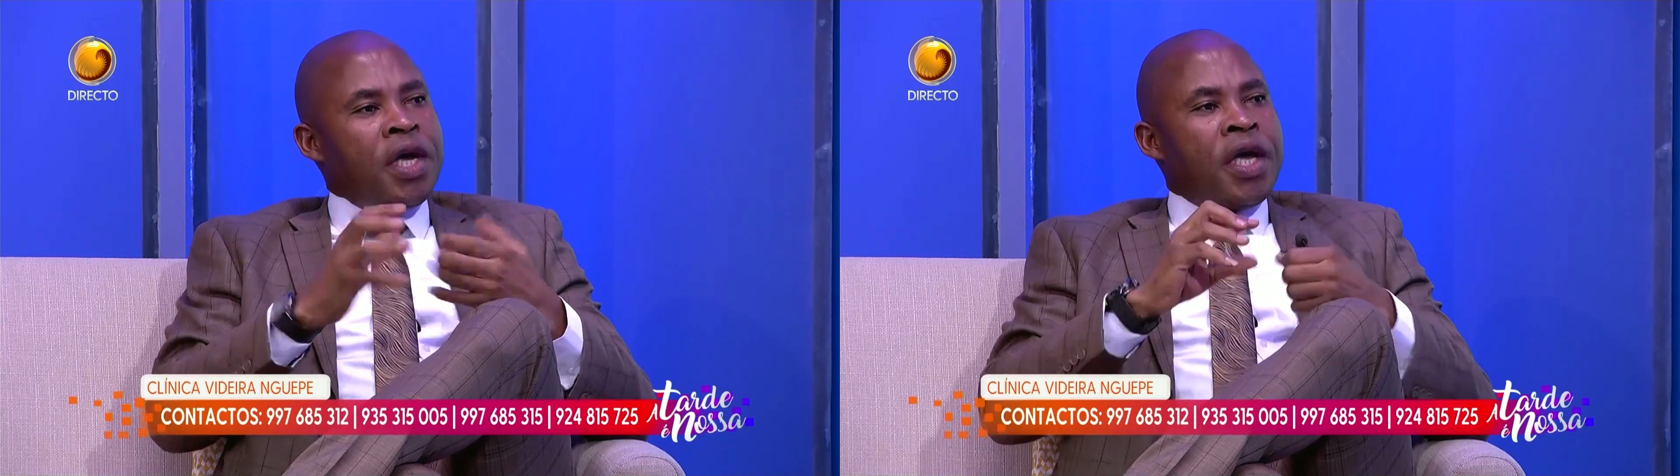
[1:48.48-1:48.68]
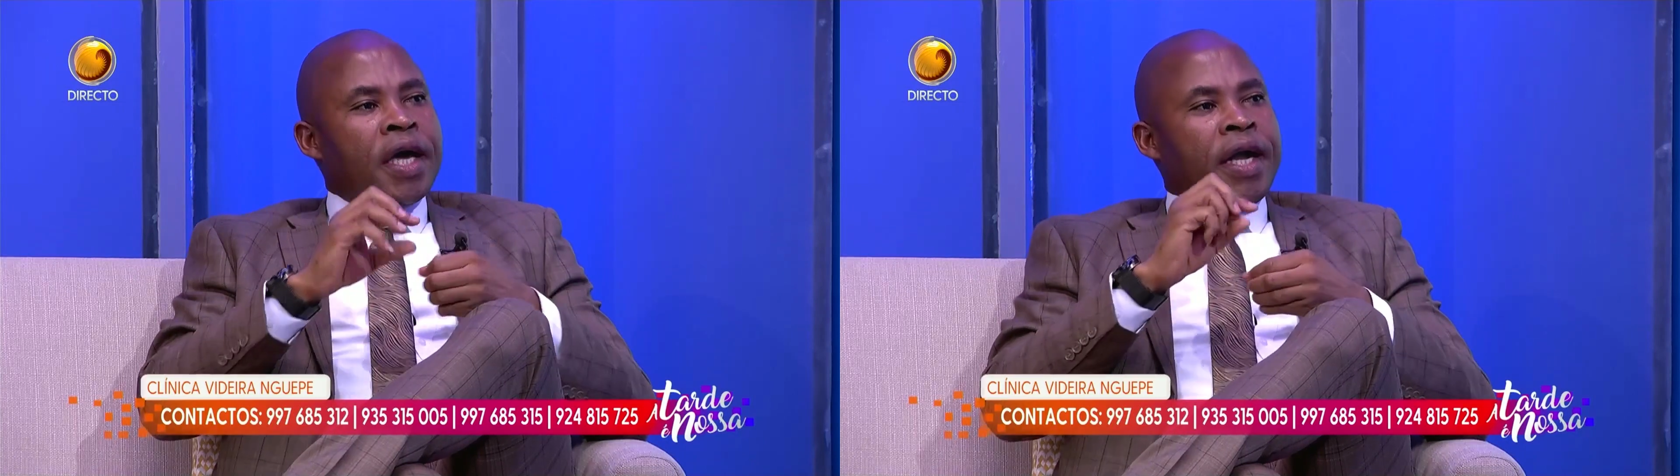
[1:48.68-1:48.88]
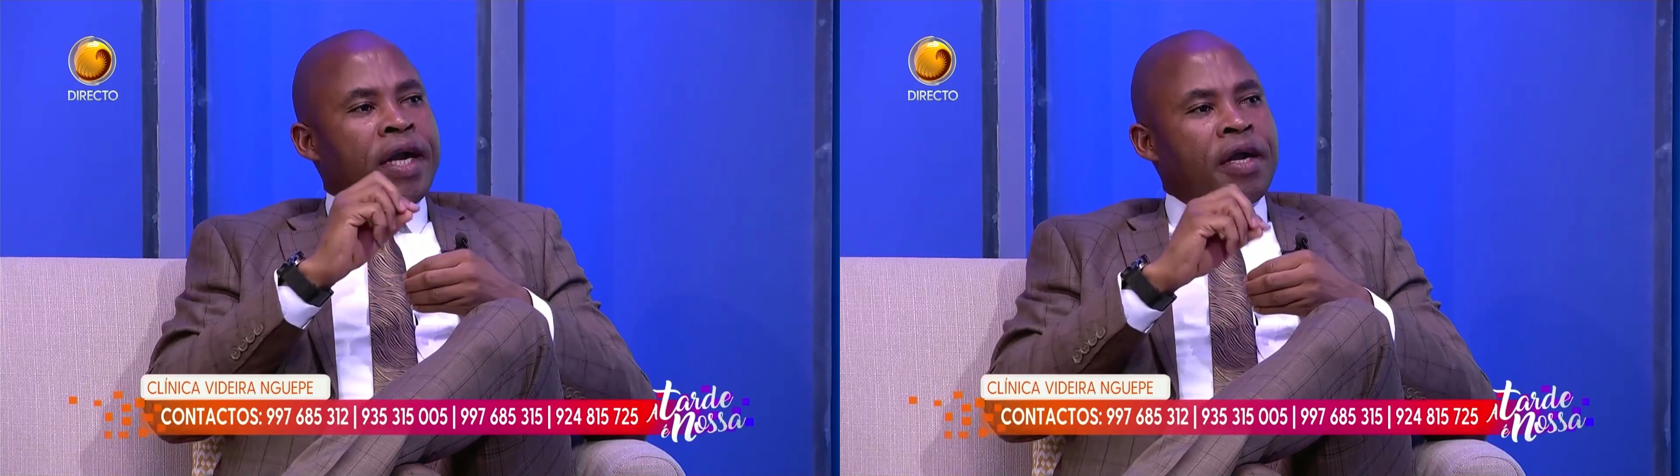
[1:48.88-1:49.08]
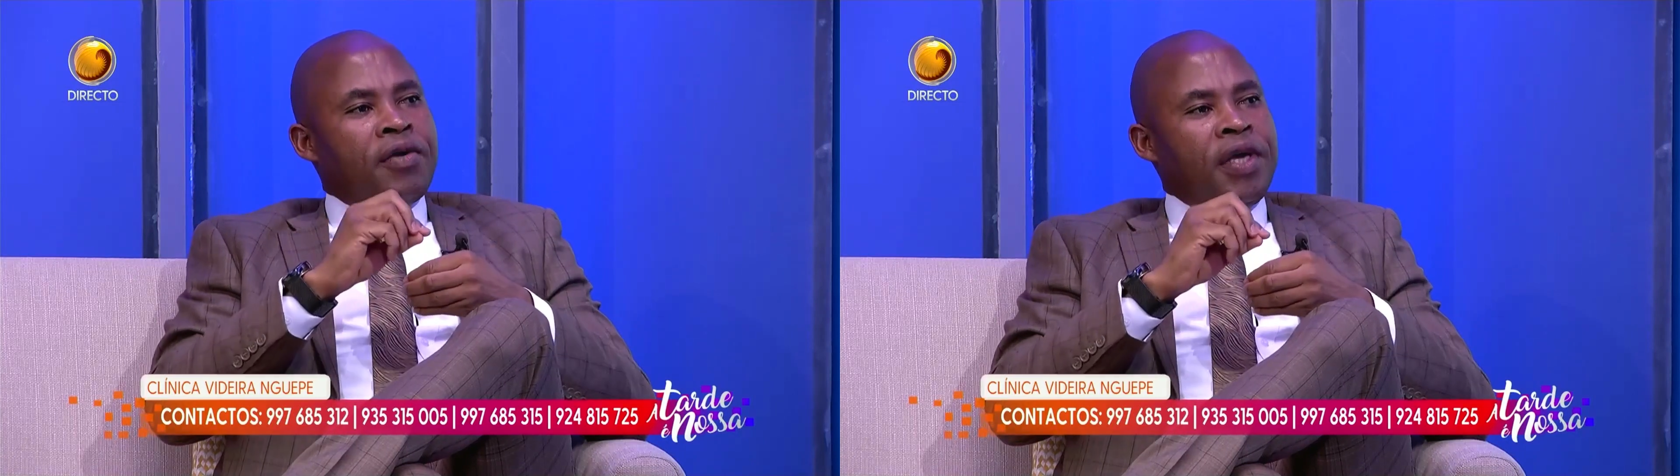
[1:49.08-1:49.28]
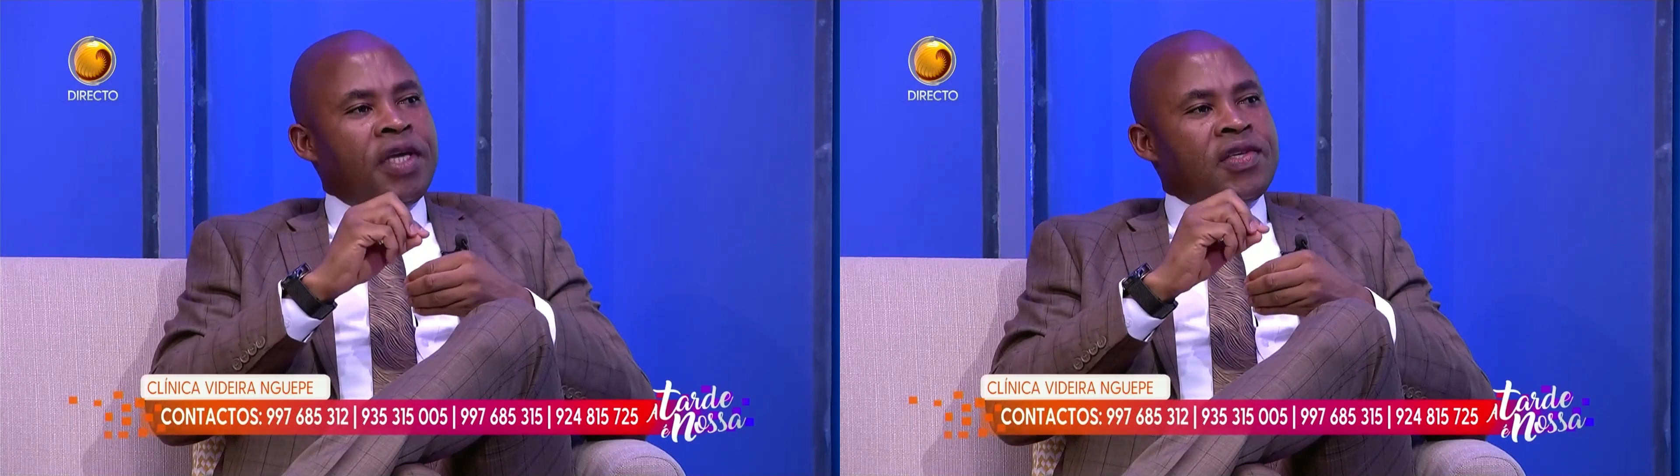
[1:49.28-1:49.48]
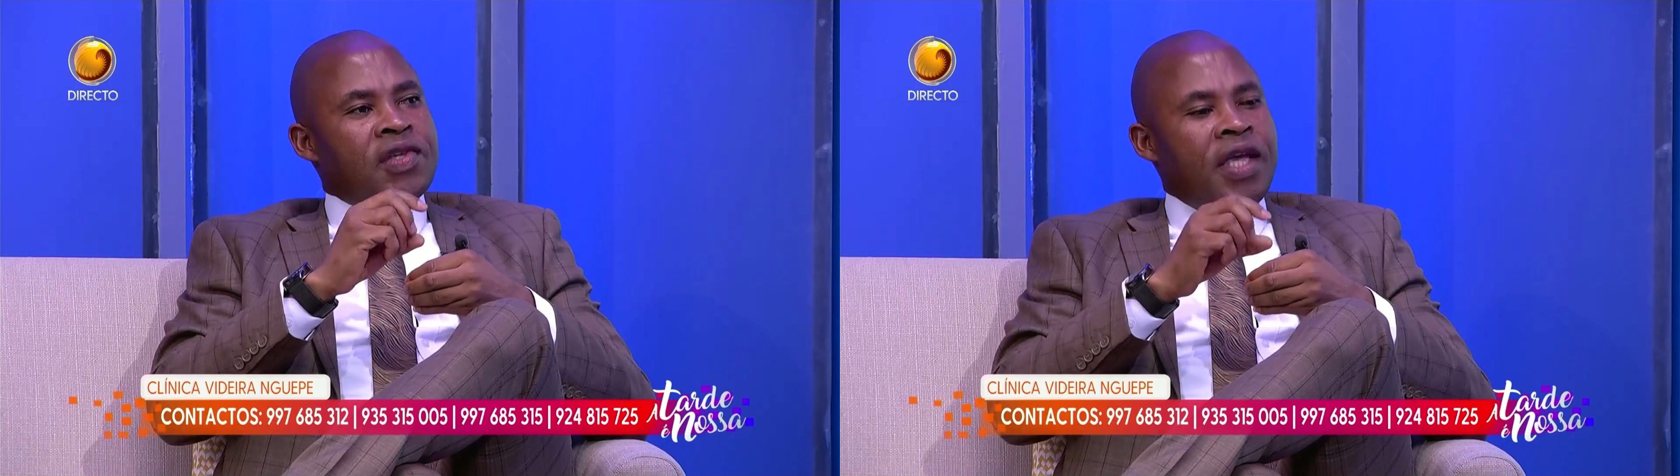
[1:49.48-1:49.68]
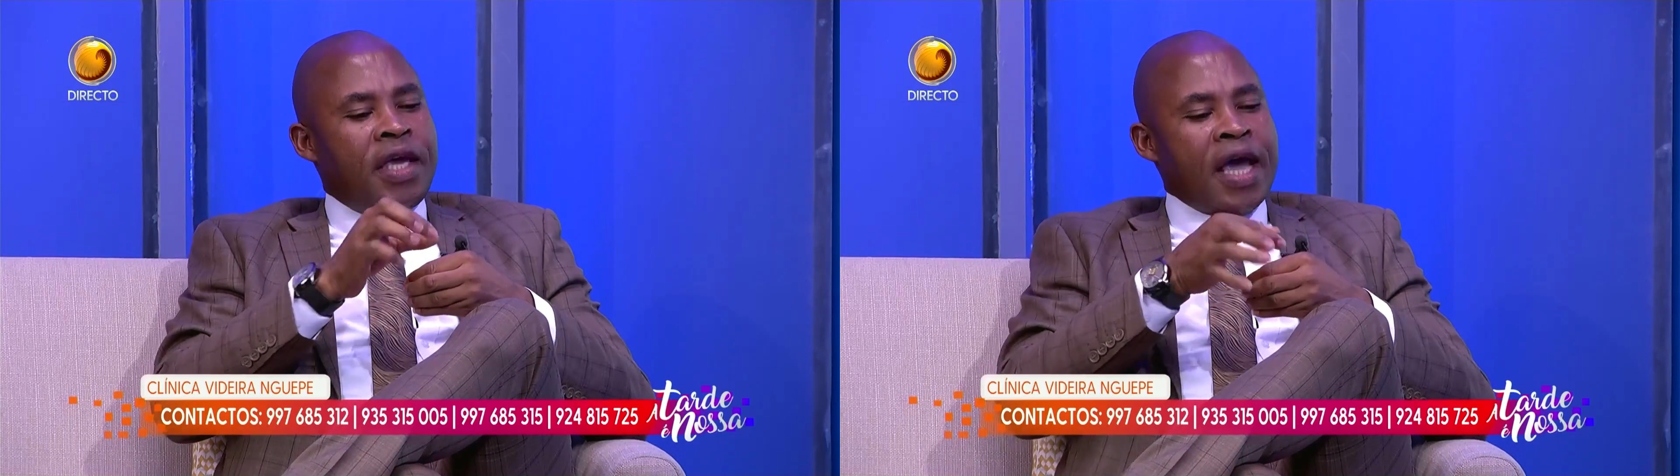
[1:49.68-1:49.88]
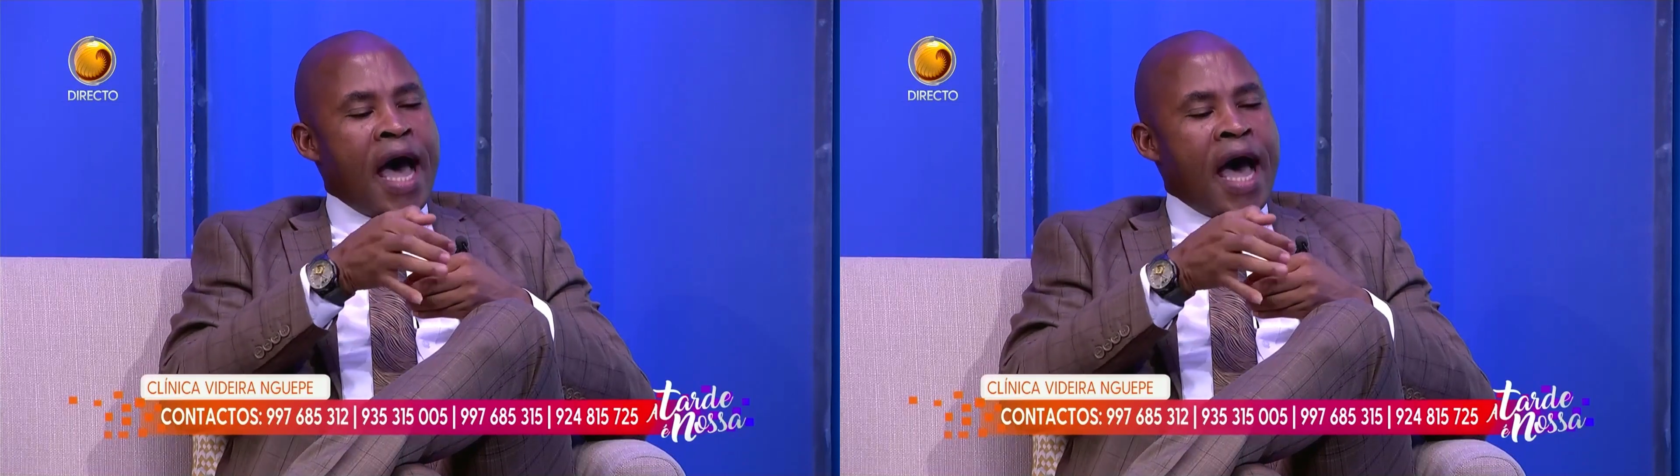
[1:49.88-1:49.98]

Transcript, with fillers: que reconhecem que